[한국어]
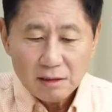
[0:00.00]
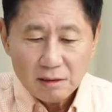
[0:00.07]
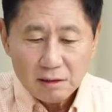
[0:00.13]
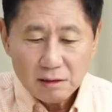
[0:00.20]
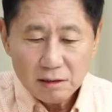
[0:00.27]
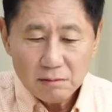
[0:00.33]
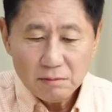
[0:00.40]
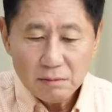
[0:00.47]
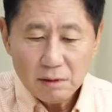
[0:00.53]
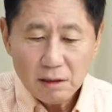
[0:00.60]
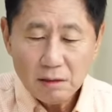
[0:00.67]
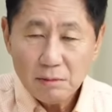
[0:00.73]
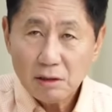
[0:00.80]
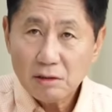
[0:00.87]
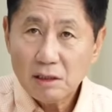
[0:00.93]
지금
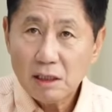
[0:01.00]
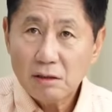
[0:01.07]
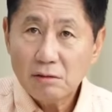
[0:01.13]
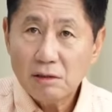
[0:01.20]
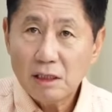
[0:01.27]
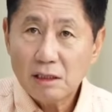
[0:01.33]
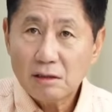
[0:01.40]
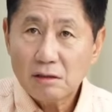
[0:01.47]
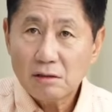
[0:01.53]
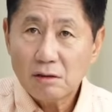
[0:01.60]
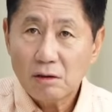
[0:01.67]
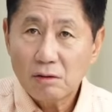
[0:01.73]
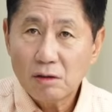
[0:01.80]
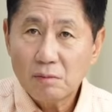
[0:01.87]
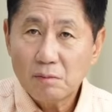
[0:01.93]
어, 명태균이 했던
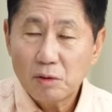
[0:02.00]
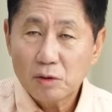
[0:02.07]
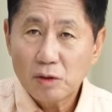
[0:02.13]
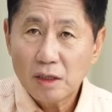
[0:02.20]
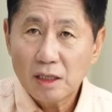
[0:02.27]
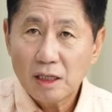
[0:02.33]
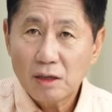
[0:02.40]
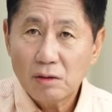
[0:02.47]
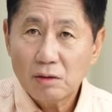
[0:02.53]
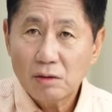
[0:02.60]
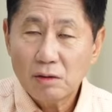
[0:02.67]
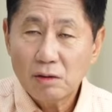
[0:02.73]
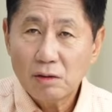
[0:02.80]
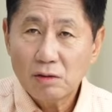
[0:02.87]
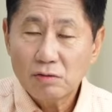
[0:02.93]
언론 보도에 나온
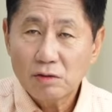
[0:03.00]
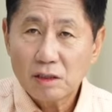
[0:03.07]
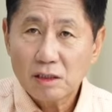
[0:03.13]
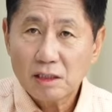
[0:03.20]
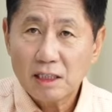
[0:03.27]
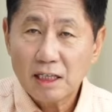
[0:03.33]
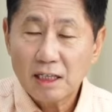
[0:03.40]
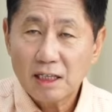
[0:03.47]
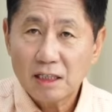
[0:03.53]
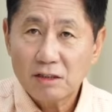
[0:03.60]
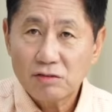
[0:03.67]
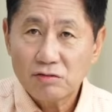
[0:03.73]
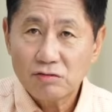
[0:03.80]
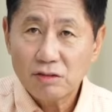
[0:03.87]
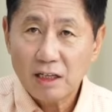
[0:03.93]
것 중에서 세
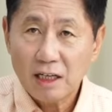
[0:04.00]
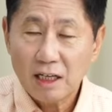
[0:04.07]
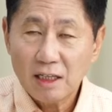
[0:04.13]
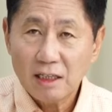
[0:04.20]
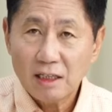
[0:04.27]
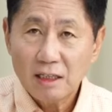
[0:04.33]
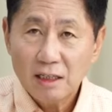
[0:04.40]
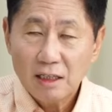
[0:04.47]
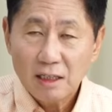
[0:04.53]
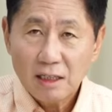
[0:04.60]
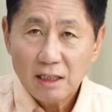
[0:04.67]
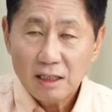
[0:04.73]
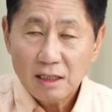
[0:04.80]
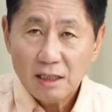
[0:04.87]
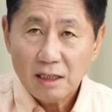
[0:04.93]
가지 중에
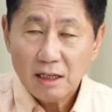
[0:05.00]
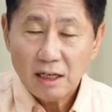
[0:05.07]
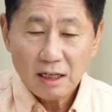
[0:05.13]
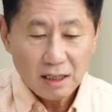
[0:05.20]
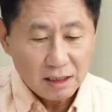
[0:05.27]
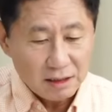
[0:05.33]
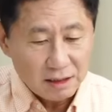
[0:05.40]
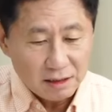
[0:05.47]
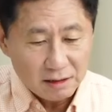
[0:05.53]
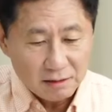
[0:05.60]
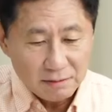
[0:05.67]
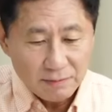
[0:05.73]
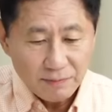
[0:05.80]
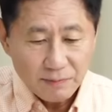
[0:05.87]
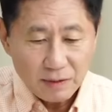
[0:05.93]
한
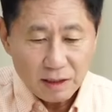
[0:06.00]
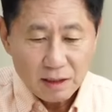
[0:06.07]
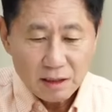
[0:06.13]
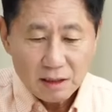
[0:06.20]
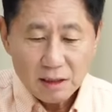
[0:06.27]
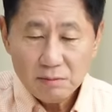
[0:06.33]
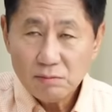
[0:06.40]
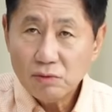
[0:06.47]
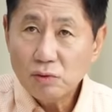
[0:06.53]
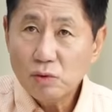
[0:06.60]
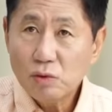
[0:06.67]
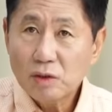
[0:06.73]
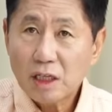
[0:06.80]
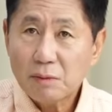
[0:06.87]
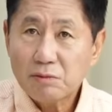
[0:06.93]
가지는 이
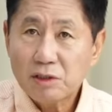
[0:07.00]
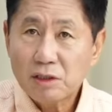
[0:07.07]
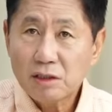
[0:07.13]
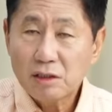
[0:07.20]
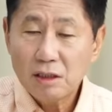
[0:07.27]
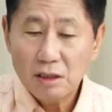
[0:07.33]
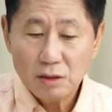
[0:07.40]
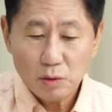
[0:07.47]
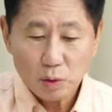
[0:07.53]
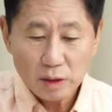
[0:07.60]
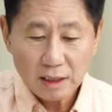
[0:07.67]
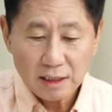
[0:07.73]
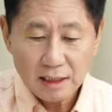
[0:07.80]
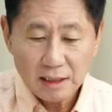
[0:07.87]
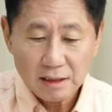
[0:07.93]
무응답층을
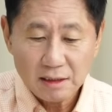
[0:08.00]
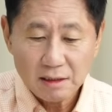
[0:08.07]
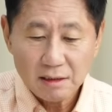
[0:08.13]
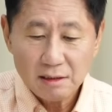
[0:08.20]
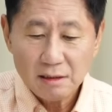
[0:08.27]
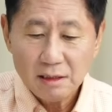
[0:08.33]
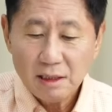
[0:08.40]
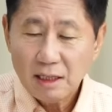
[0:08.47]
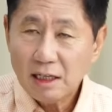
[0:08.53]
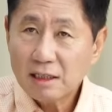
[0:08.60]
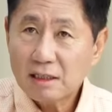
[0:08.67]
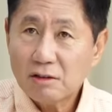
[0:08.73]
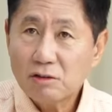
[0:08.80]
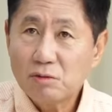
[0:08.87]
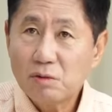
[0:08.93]
조작해서
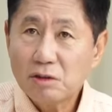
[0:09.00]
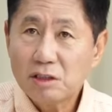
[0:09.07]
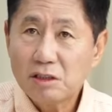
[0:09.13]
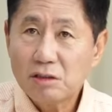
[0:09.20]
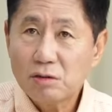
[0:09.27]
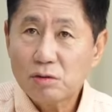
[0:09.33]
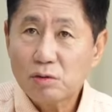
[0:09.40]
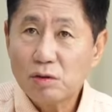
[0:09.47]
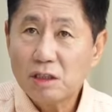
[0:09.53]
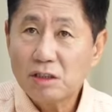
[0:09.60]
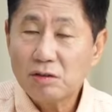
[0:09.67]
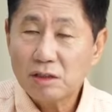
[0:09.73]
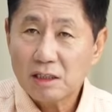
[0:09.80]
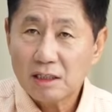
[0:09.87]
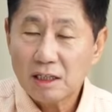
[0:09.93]
해당 후보 지지로 돌릴
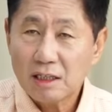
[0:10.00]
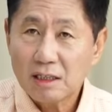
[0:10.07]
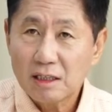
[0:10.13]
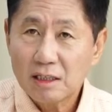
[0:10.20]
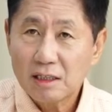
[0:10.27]
수 있다.